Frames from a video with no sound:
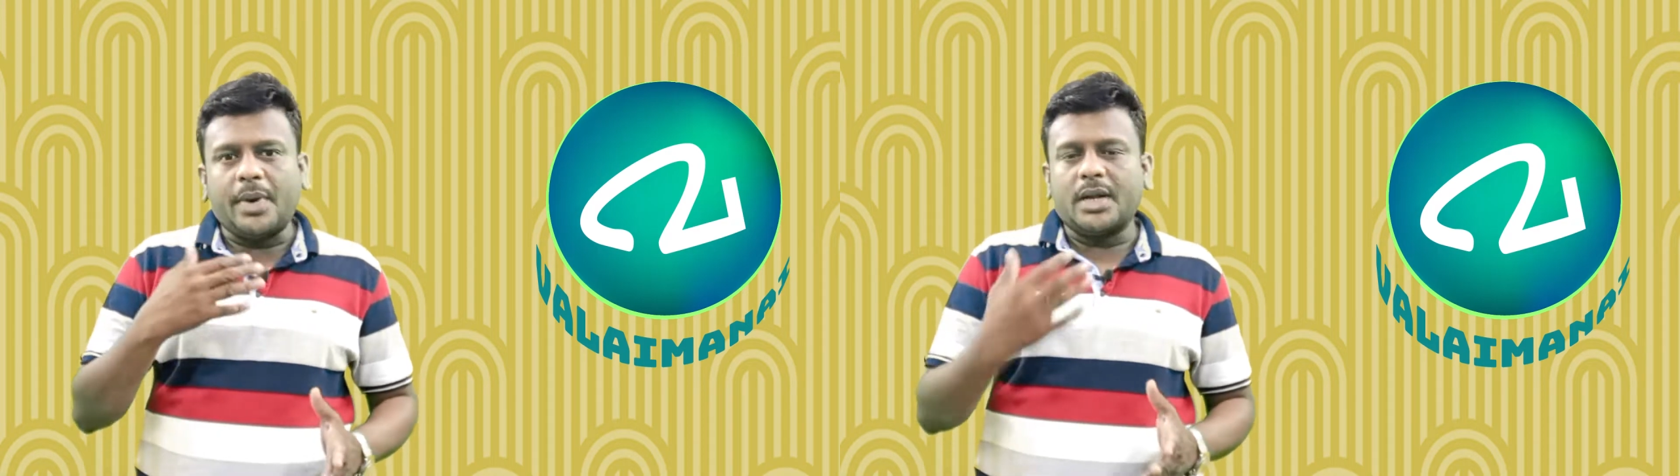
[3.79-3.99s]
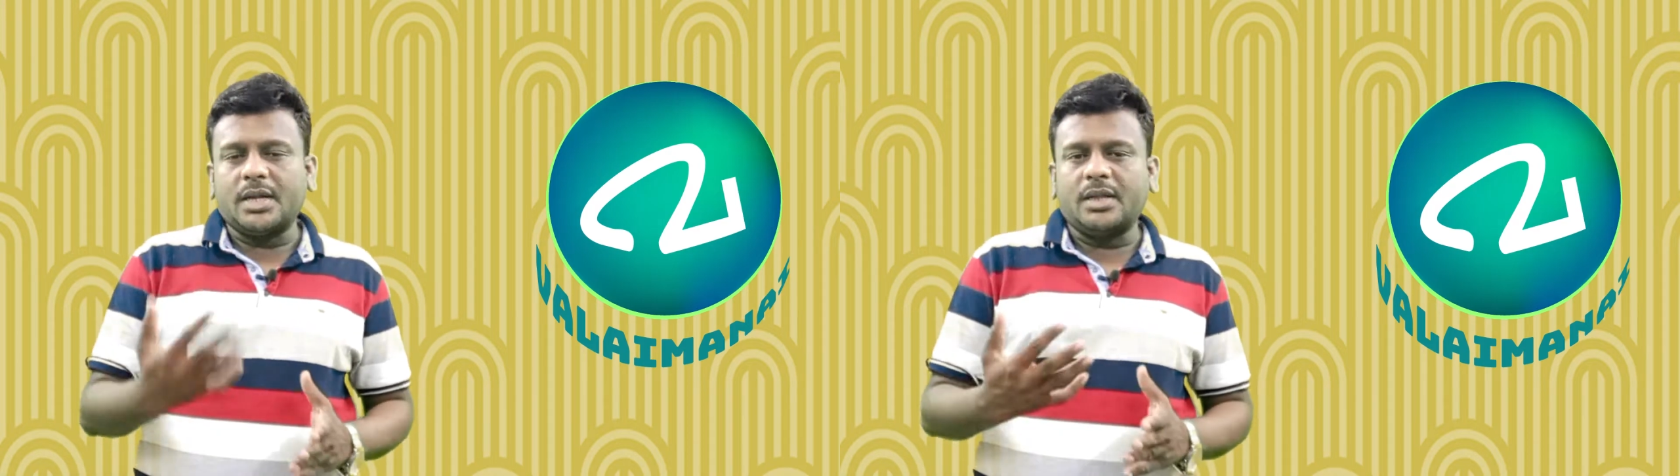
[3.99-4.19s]

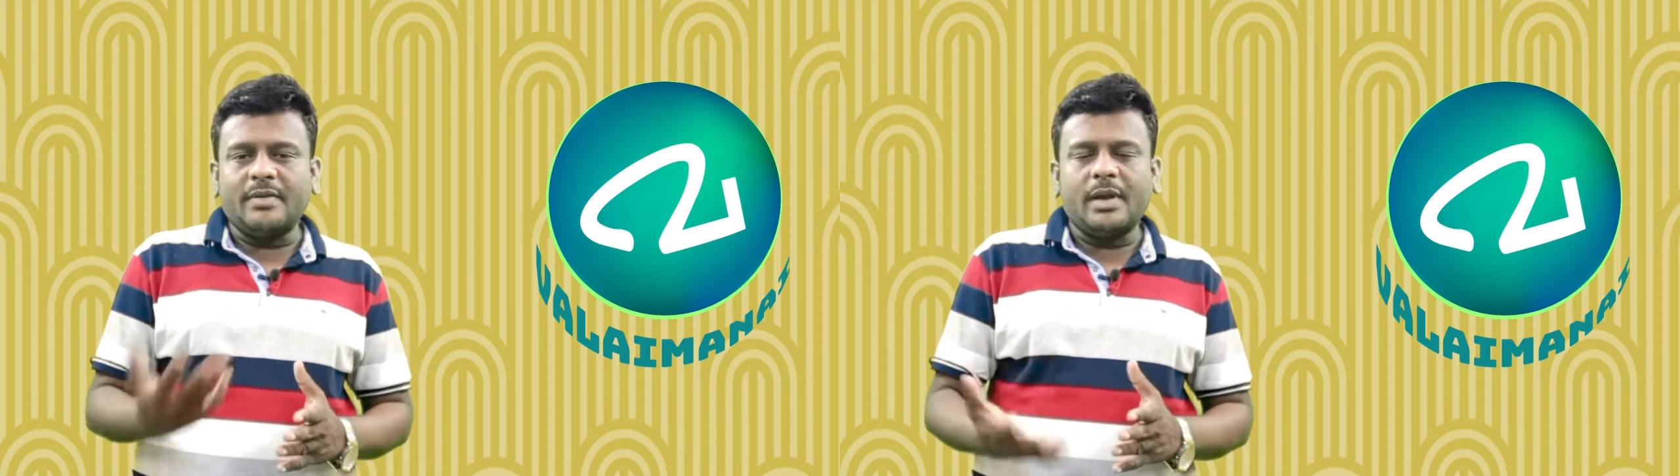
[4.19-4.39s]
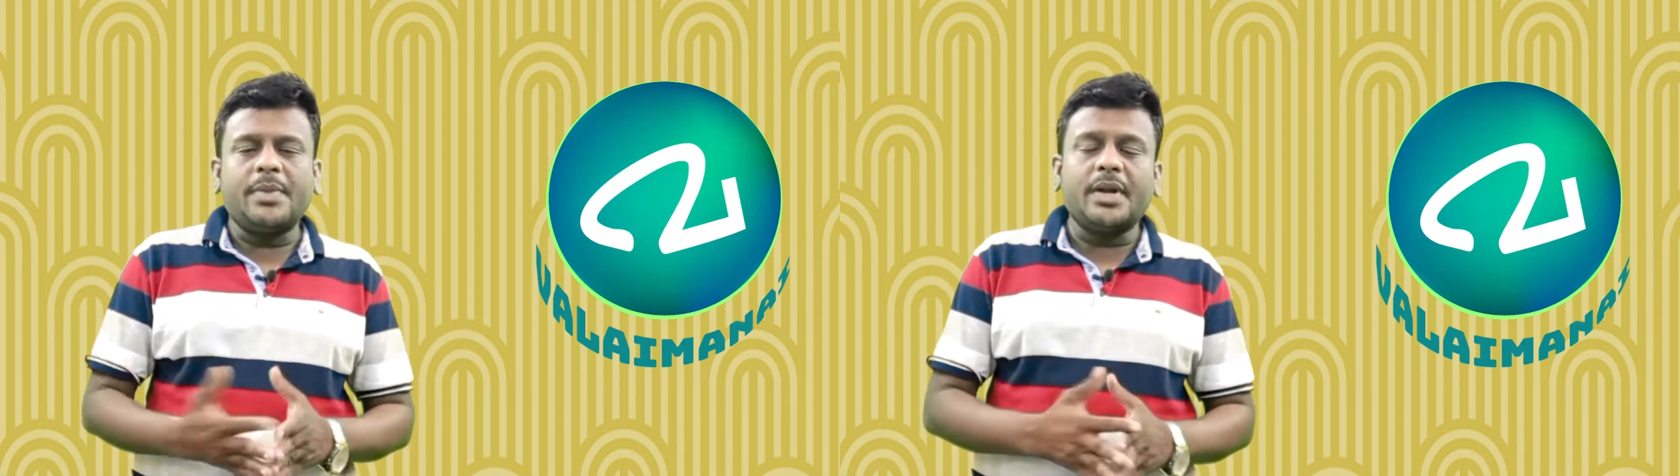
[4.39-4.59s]
பார்க்க
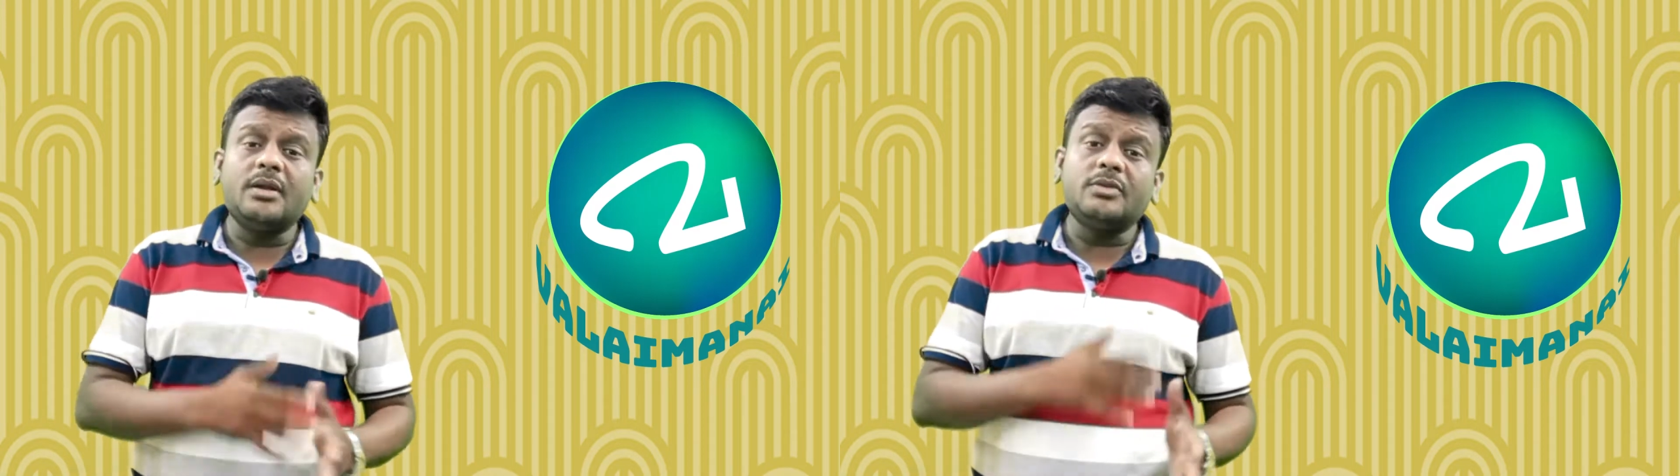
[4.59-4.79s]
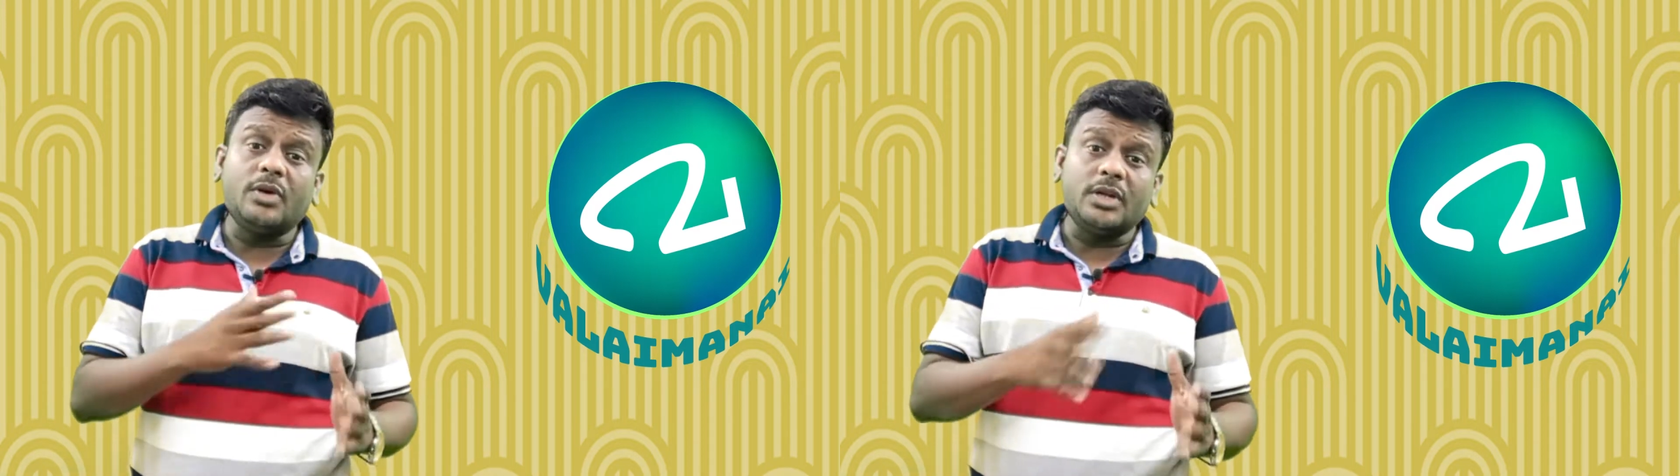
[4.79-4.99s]
தவறிய
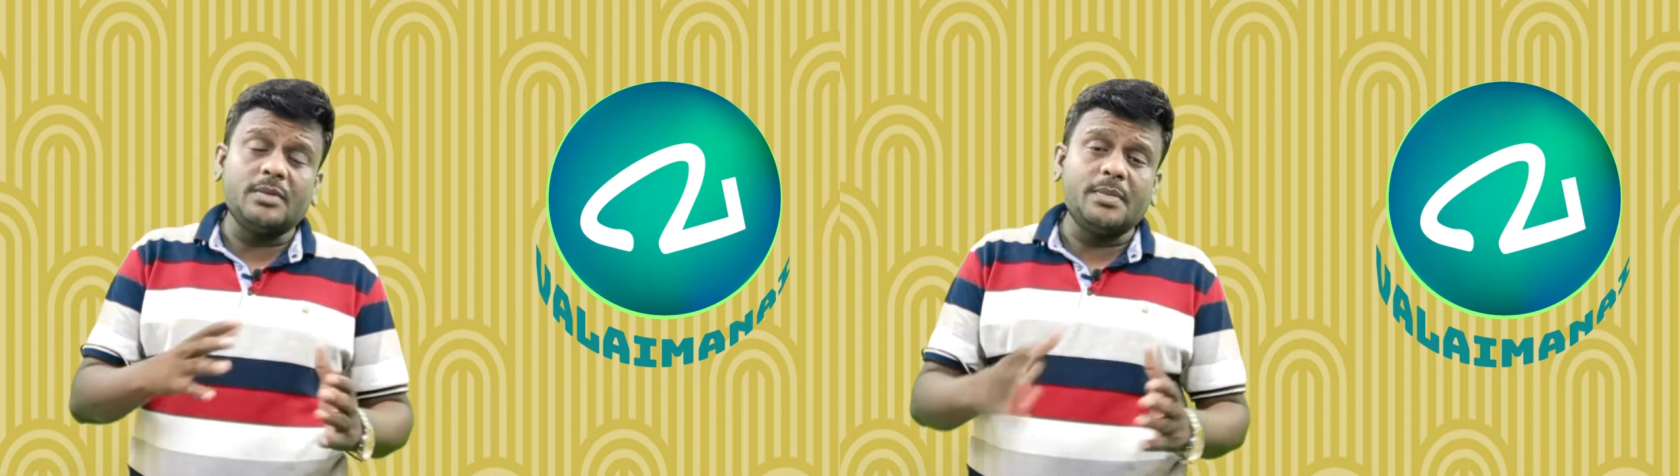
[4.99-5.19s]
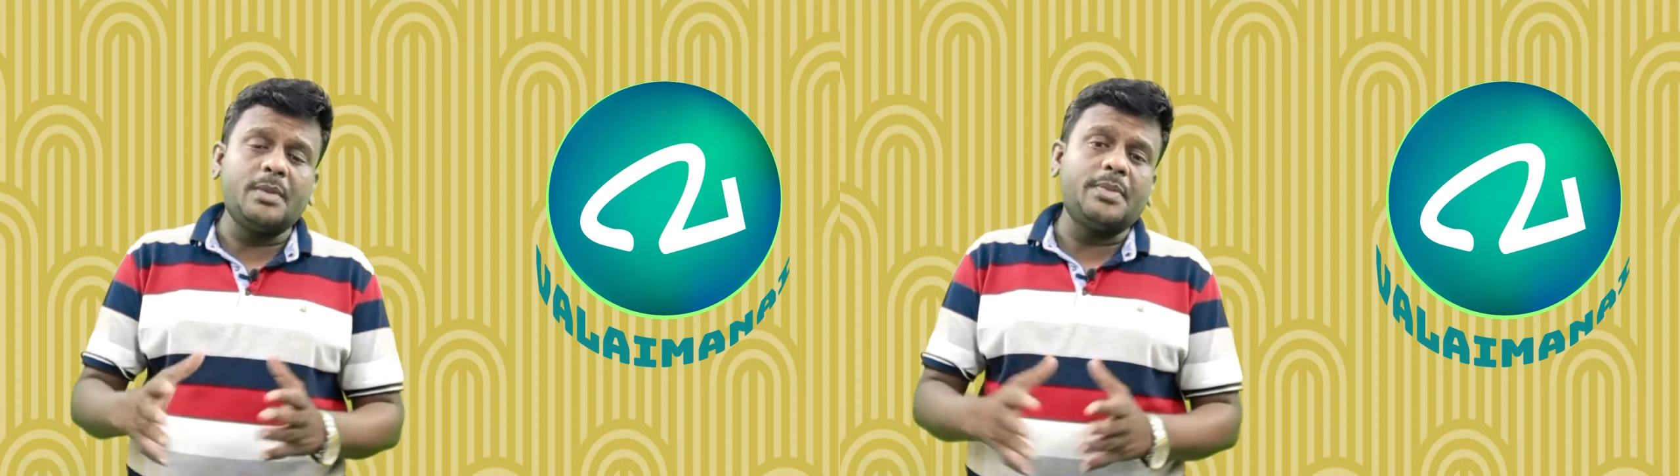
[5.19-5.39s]
படங்கள்
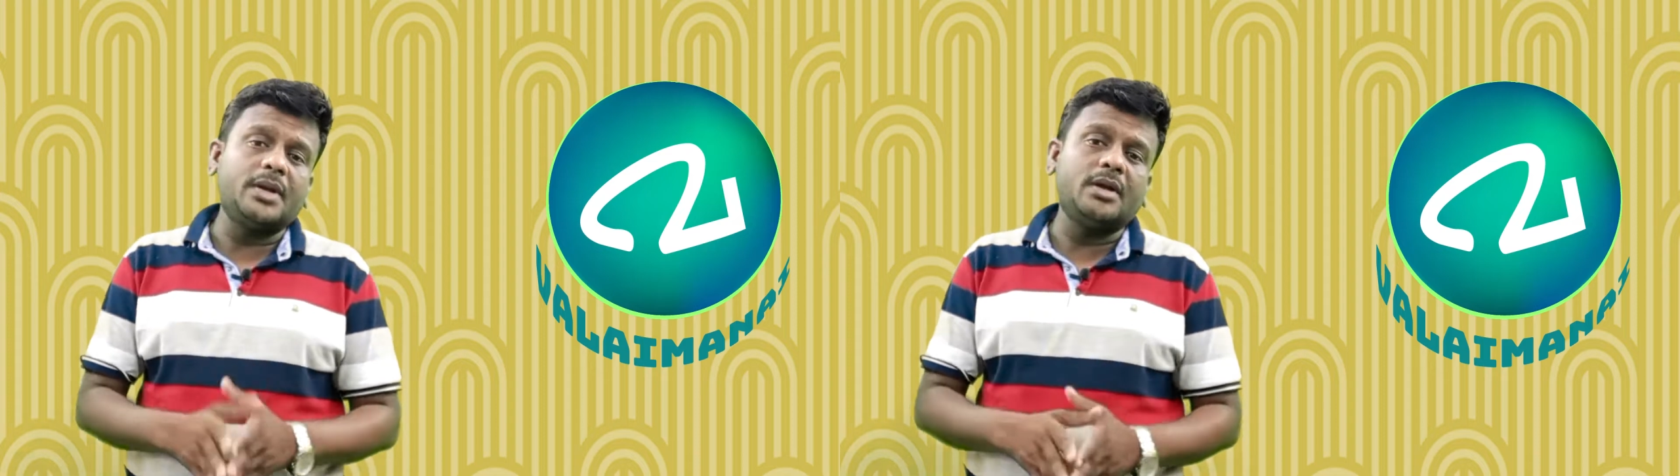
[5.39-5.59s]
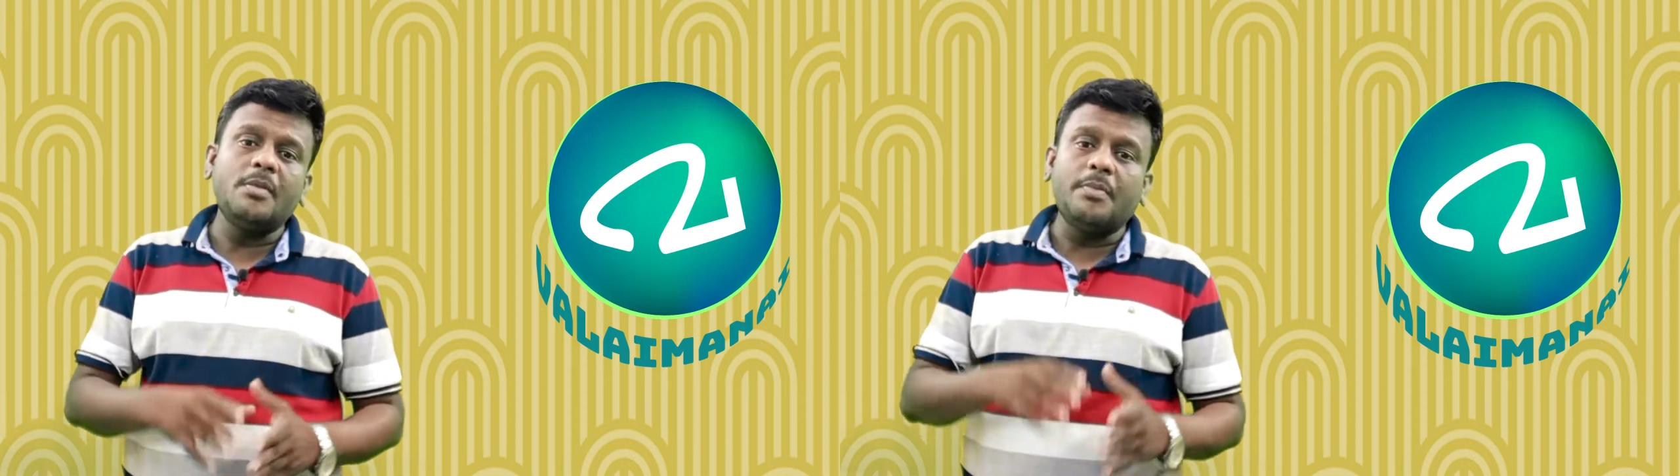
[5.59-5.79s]
சுவாரஸ்யமான
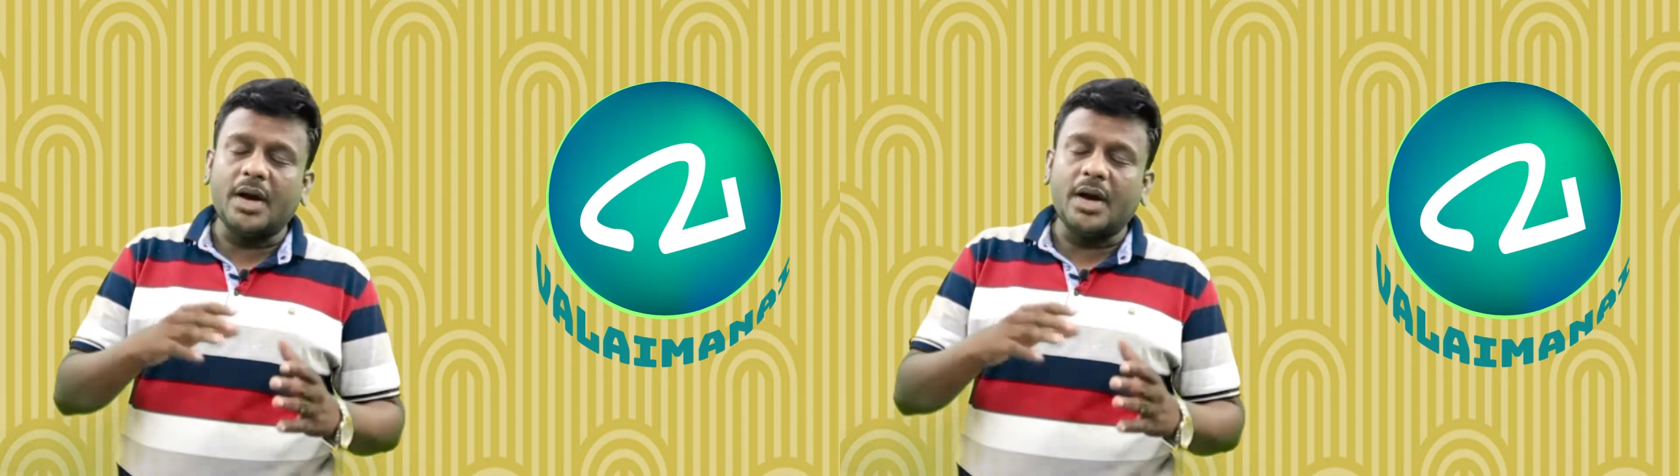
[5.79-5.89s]
படங்கள்